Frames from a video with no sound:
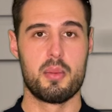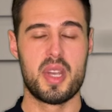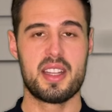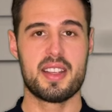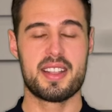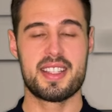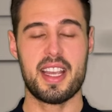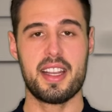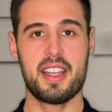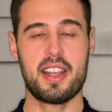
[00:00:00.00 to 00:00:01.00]
Mit
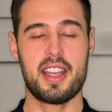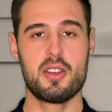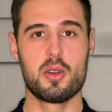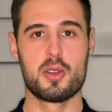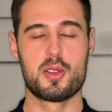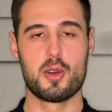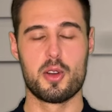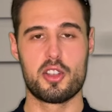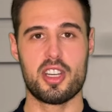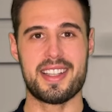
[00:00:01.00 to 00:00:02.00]
Sergei Kendus
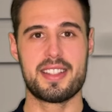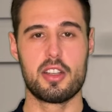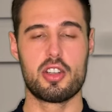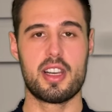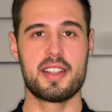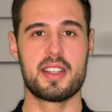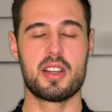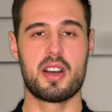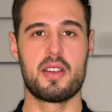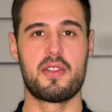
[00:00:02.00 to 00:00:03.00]
und Justin Schlesinger